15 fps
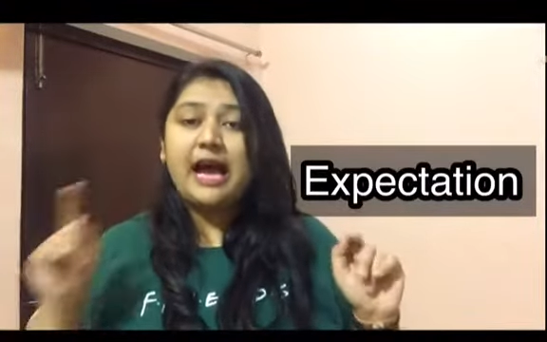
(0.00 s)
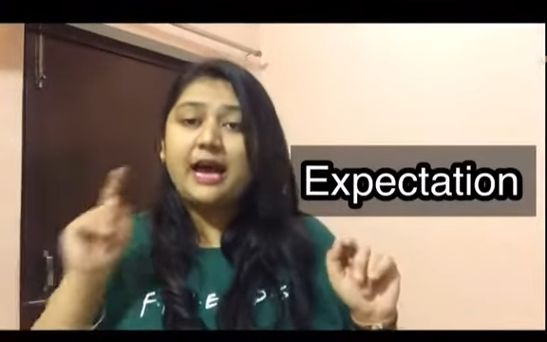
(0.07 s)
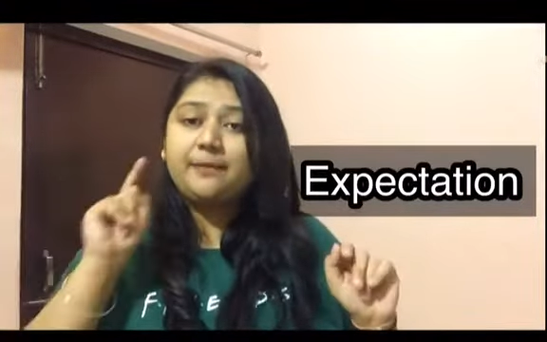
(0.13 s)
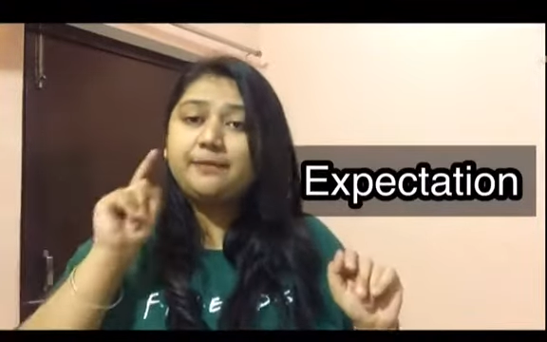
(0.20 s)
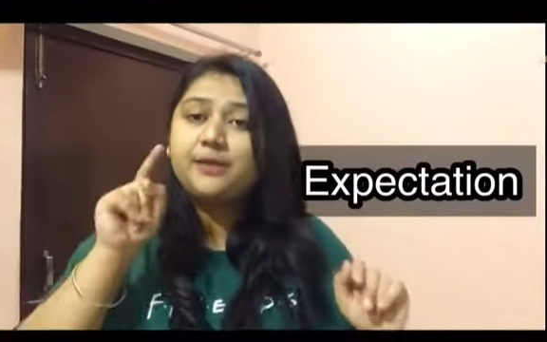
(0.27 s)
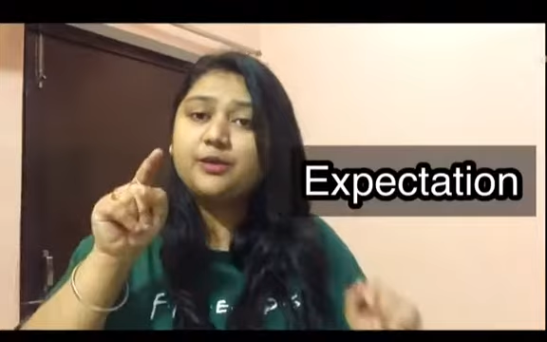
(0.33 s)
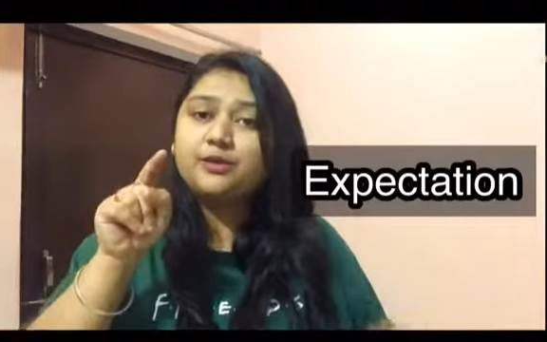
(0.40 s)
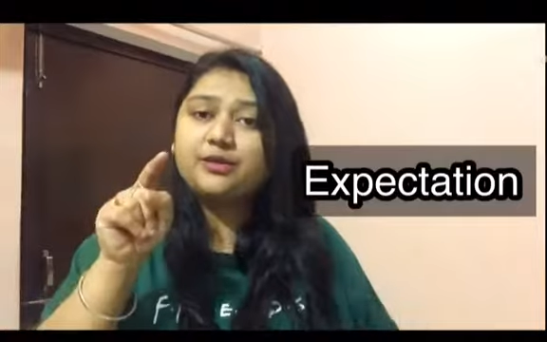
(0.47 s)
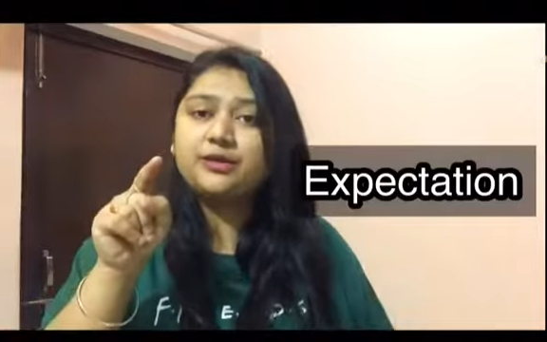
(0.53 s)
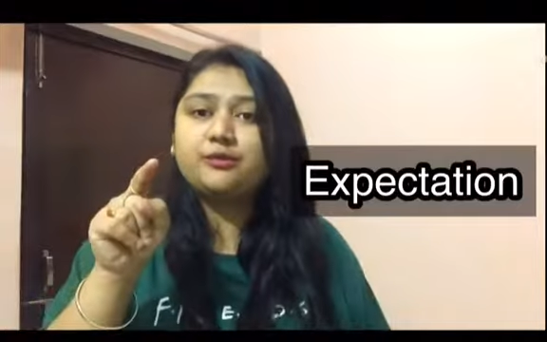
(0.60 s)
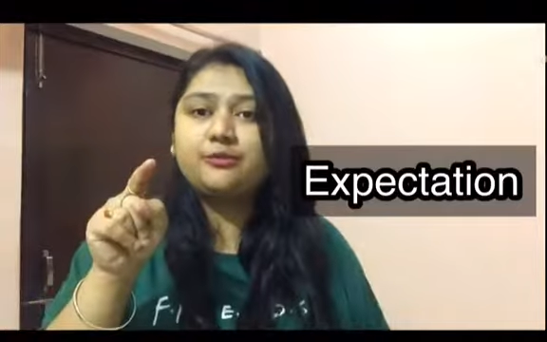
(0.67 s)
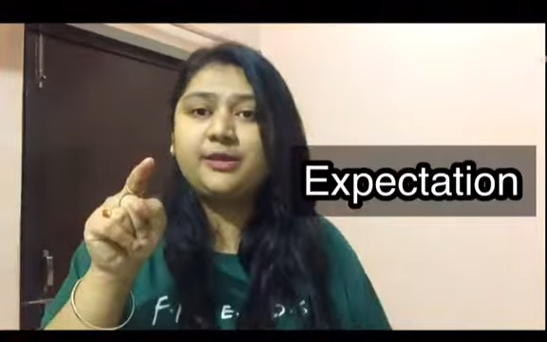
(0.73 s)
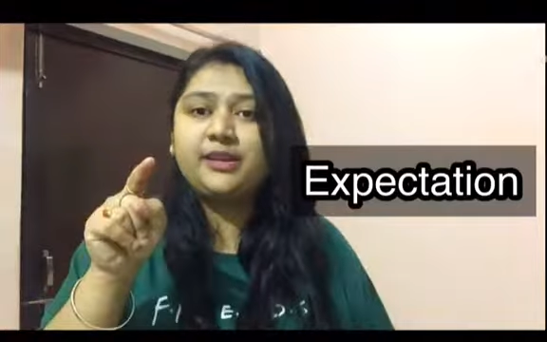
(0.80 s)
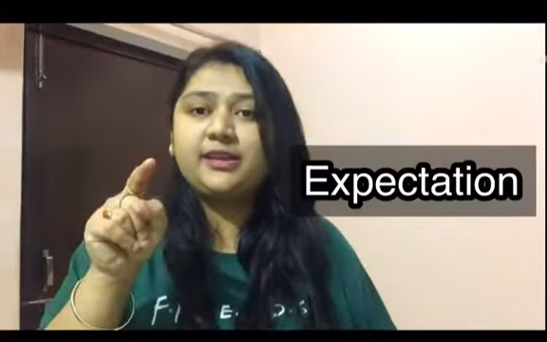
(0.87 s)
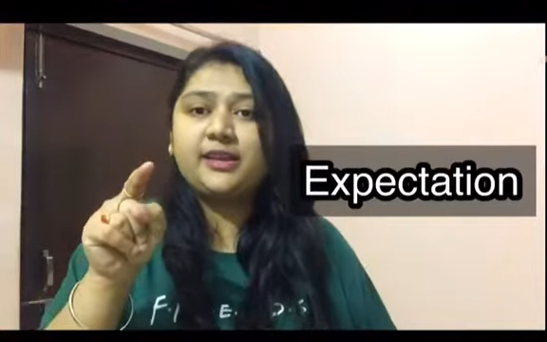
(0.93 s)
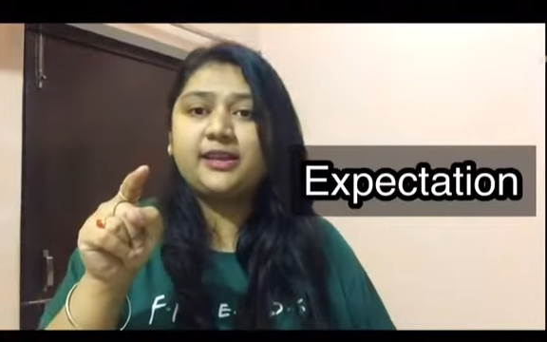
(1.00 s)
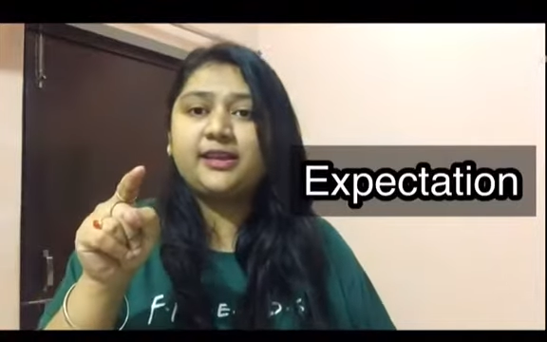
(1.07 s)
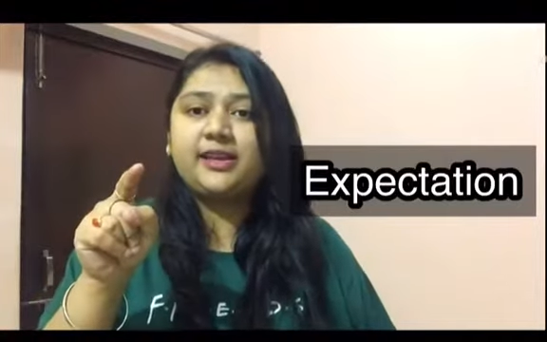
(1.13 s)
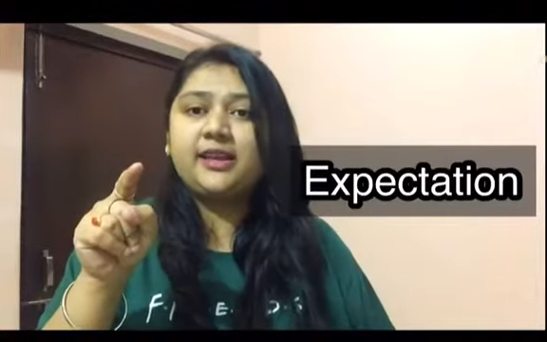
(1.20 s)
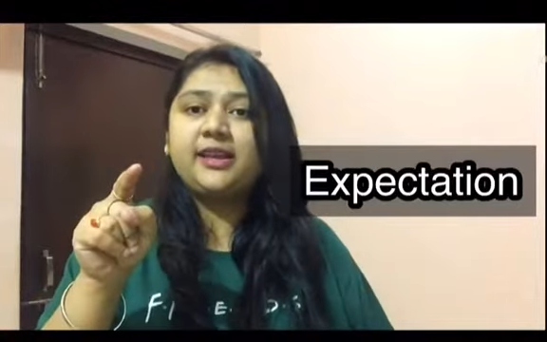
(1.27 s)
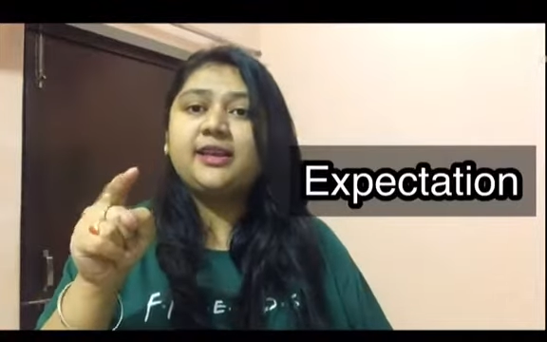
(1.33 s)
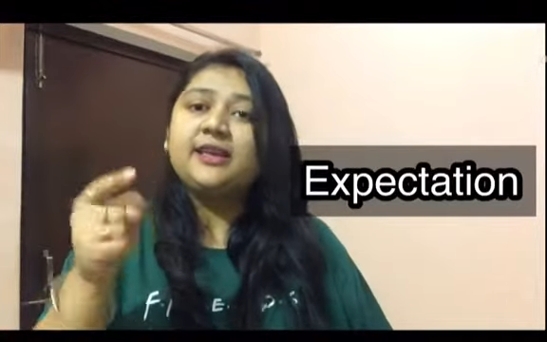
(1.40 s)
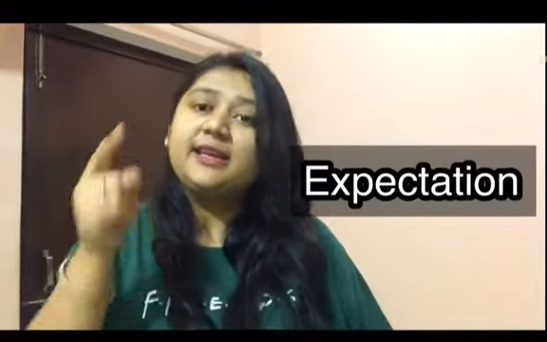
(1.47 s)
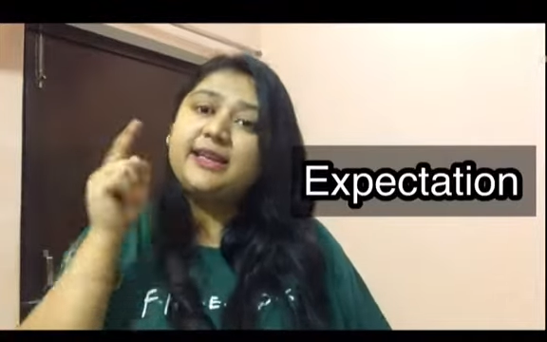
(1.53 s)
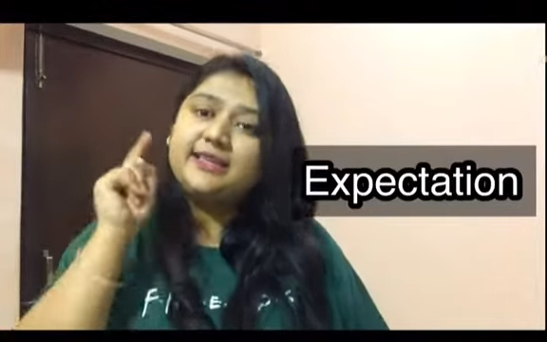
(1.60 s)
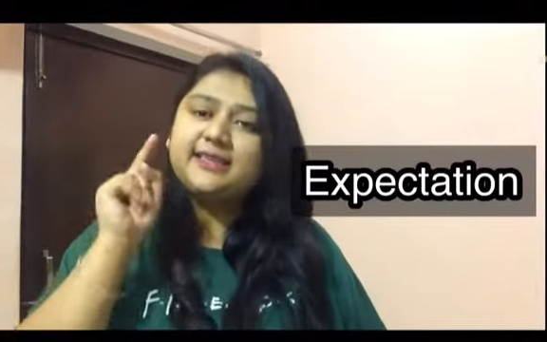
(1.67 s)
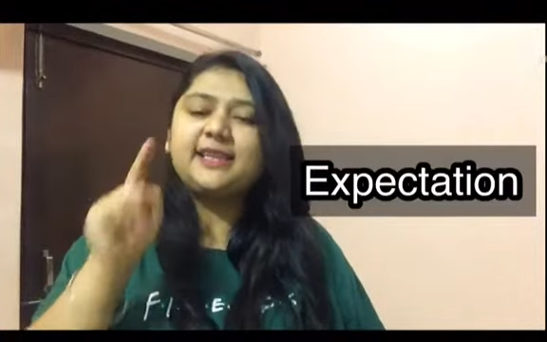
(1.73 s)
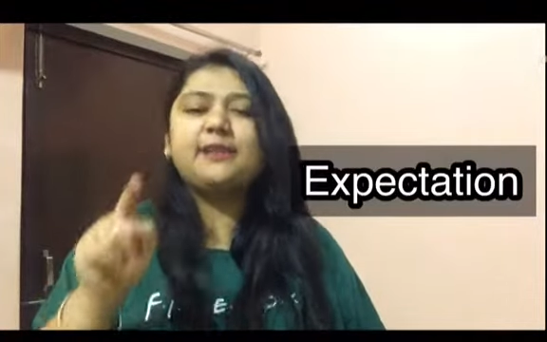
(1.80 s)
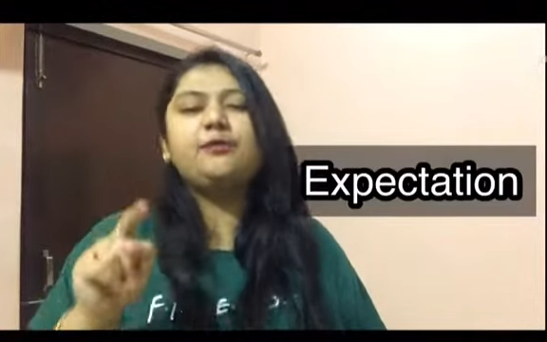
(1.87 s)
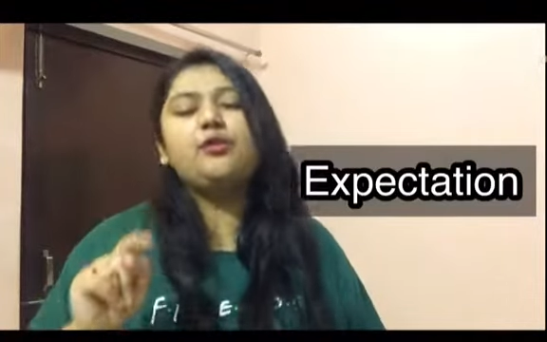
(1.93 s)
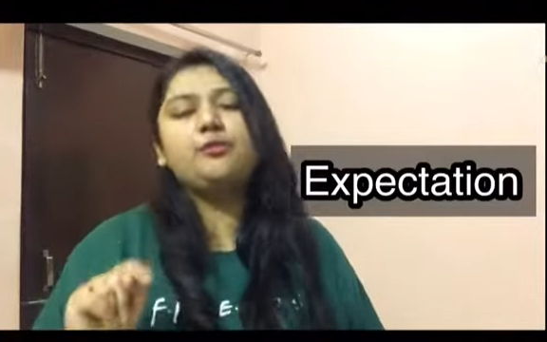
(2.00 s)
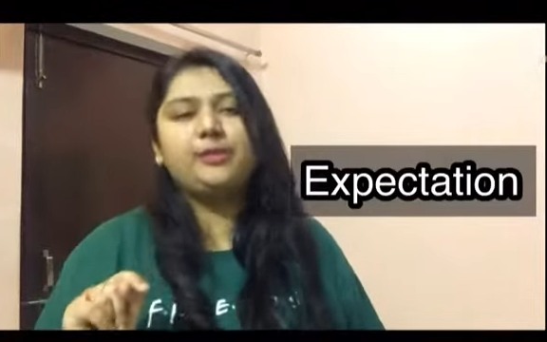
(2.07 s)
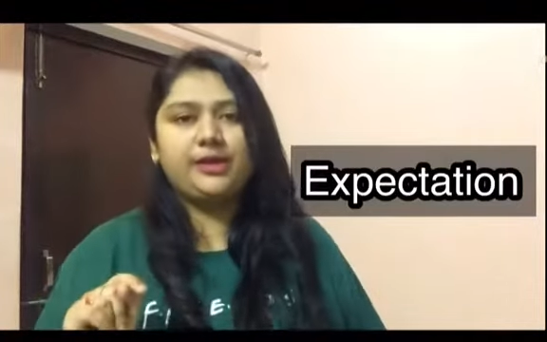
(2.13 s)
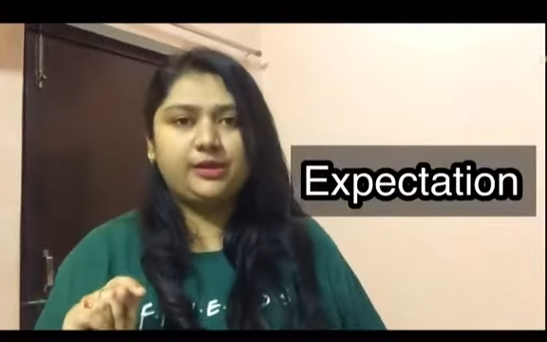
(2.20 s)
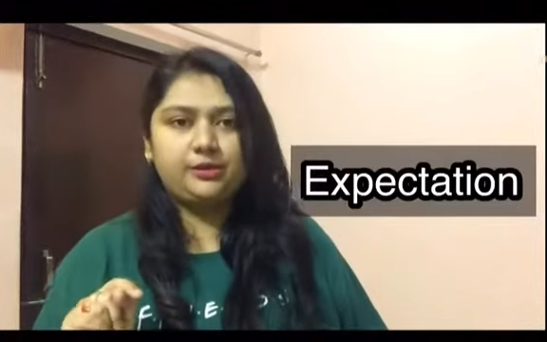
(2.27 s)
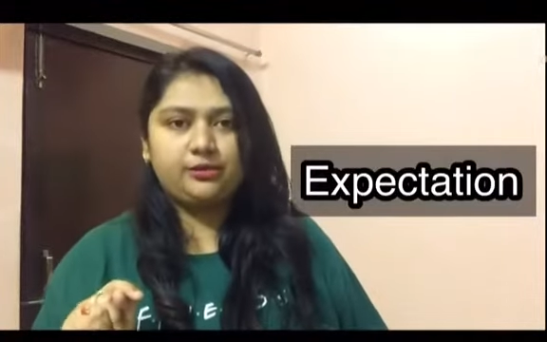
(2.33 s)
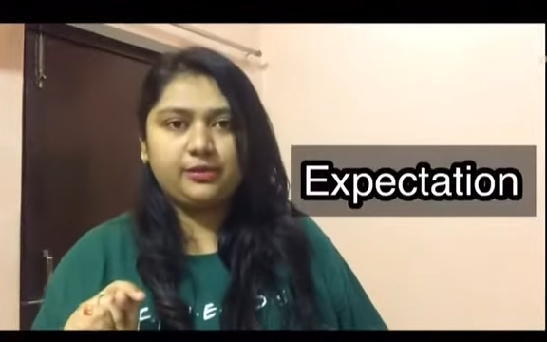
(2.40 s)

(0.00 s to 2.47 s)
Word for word: आपने उससे उम्मीद रखी इसलिए वो उम्मीद